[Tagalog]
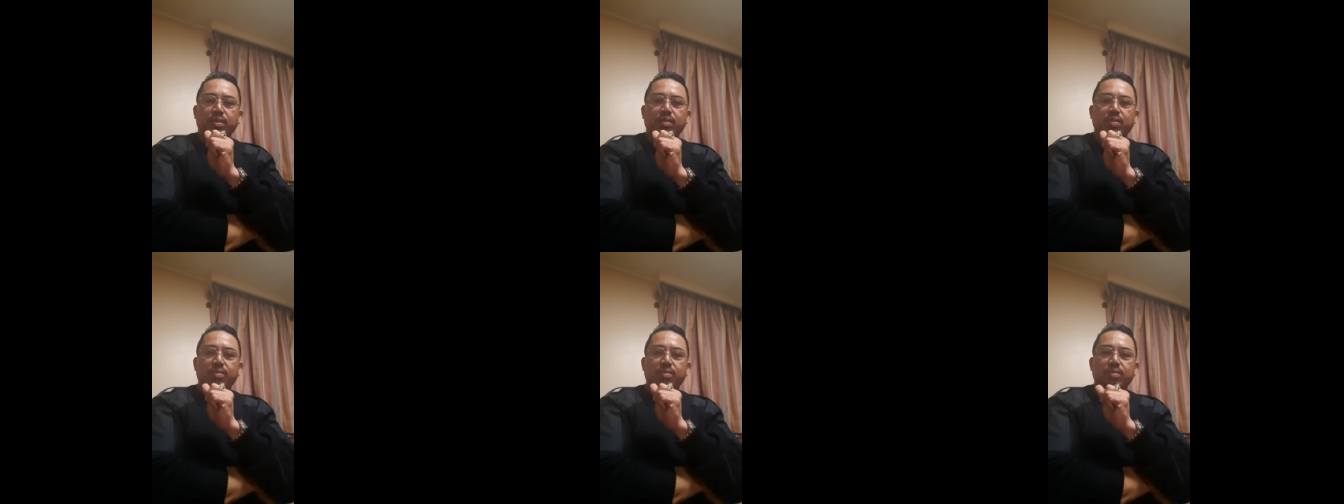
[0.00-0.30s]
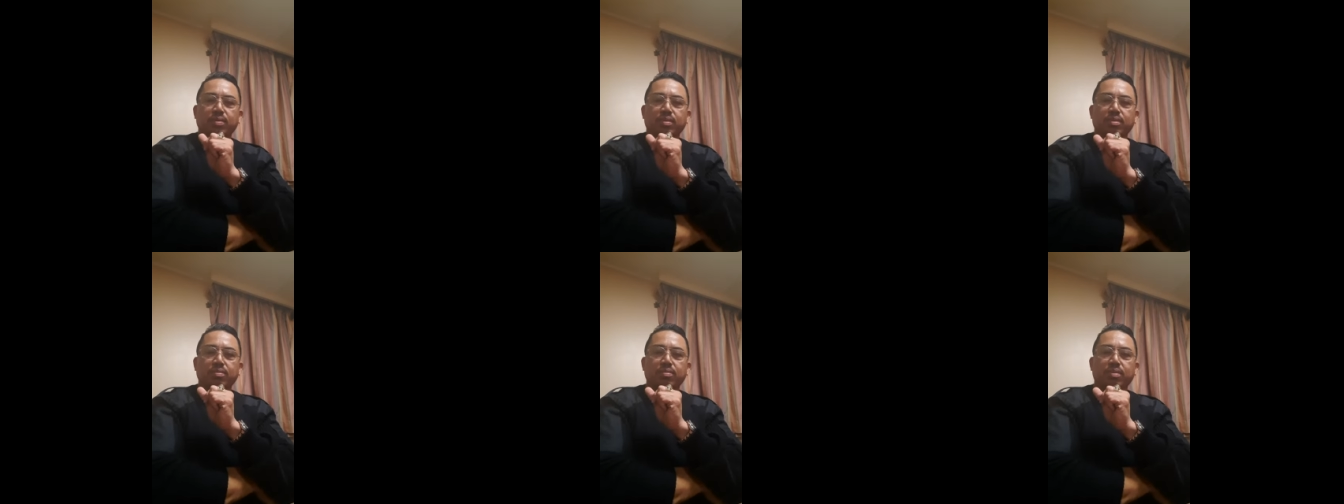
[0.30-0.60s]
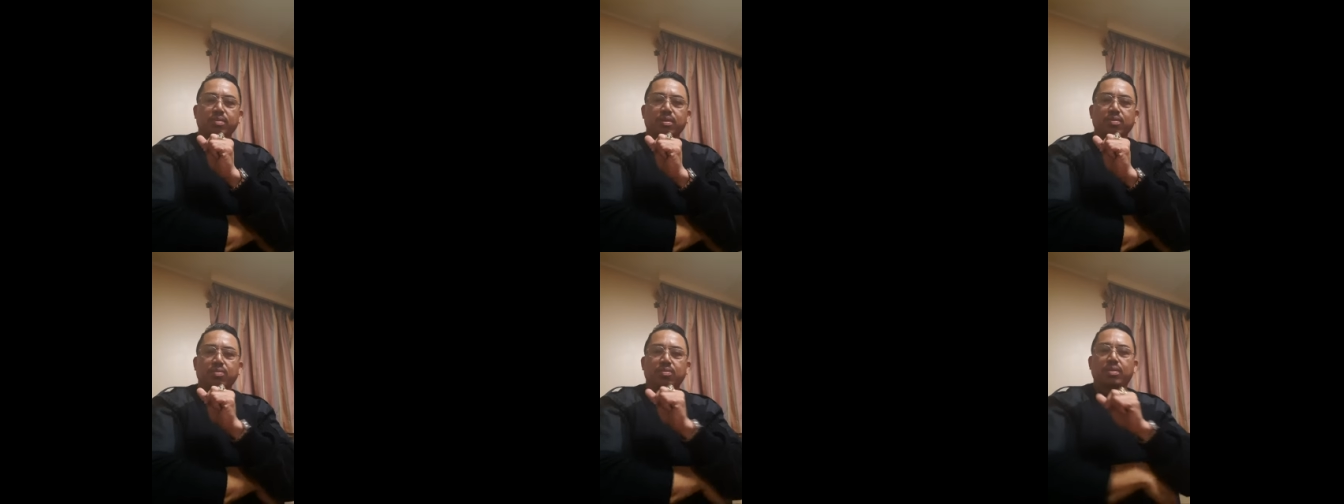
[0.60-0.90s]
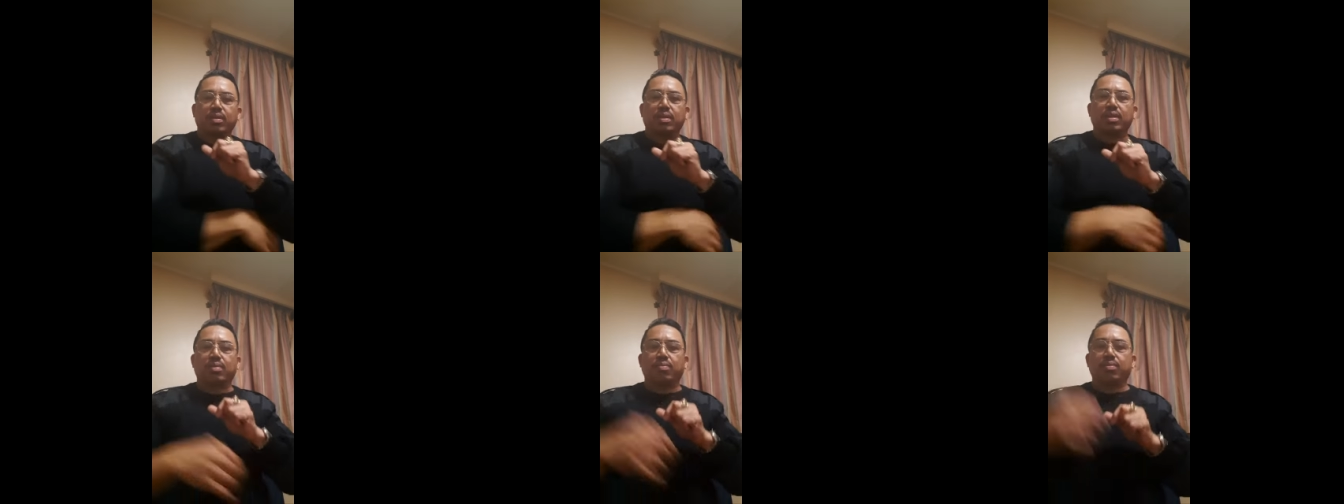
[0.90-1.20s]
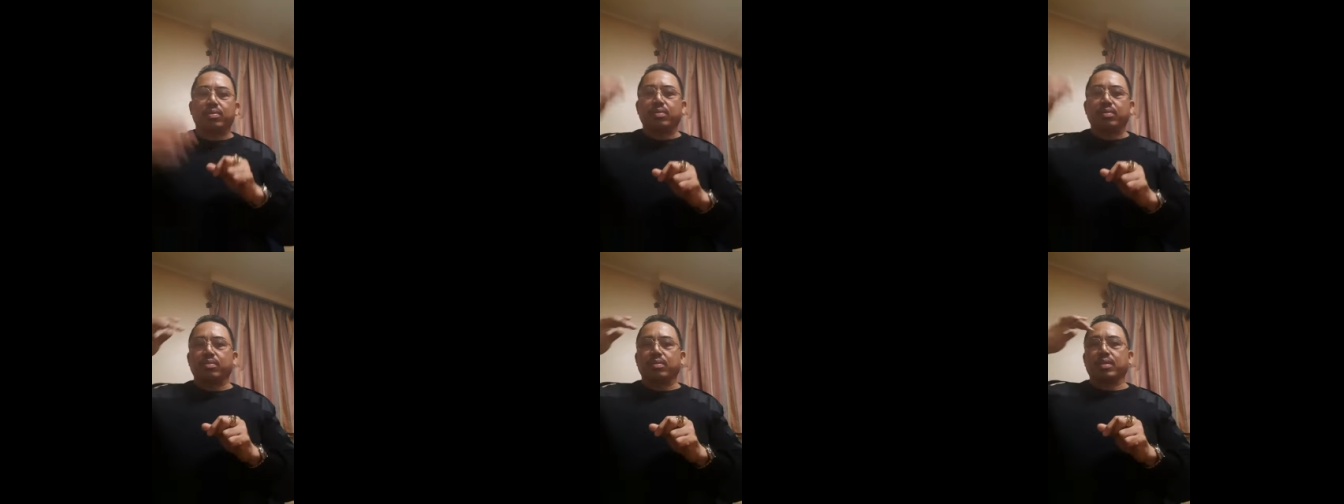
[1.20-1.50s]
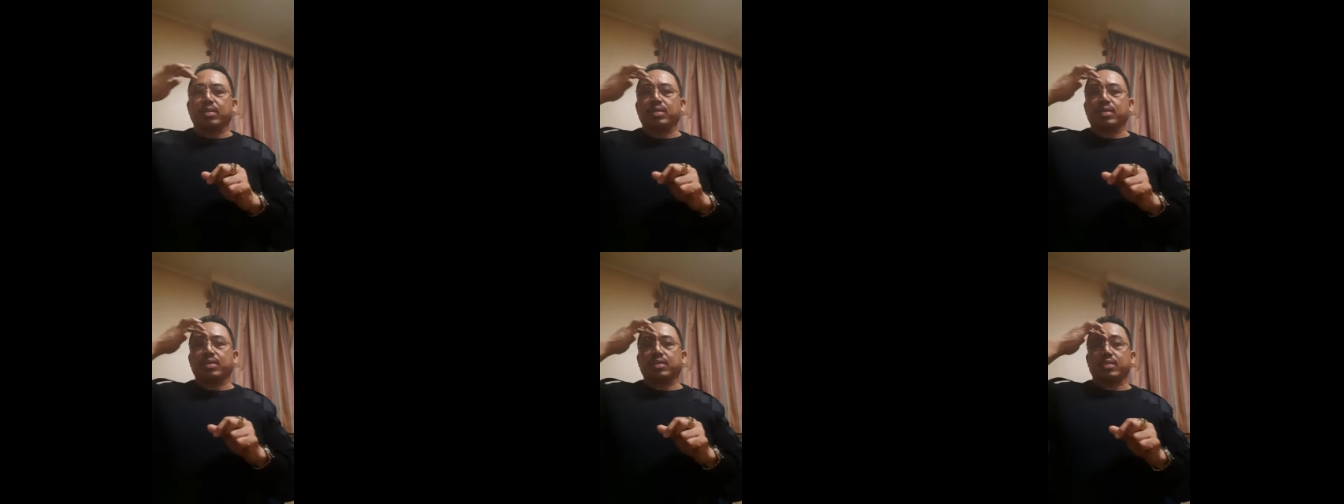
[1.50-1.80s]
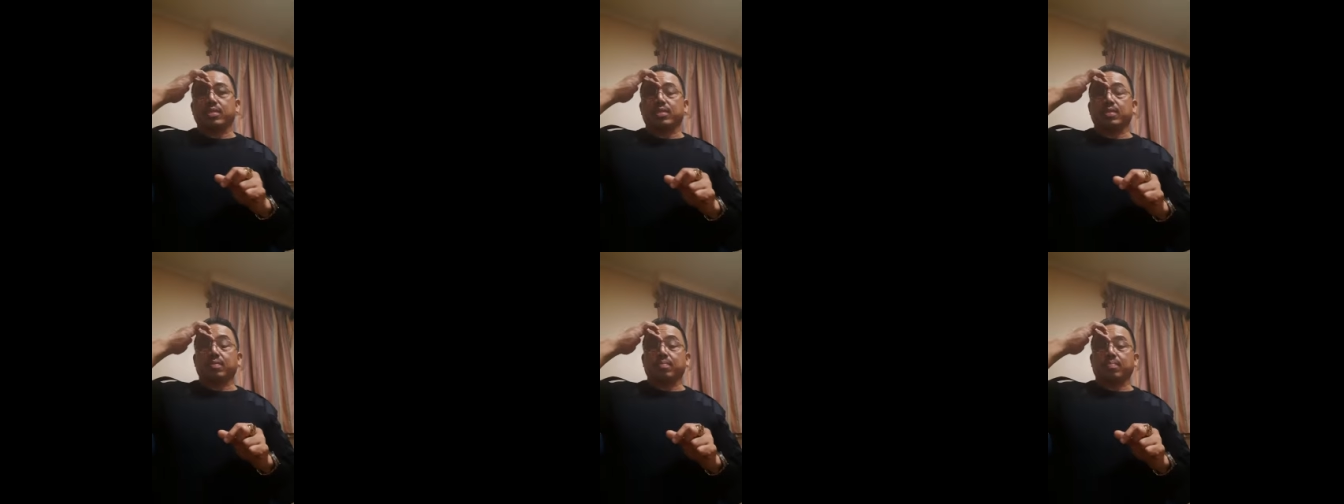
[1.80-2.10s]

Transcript: No? So, ganun ang gawin nyo guys.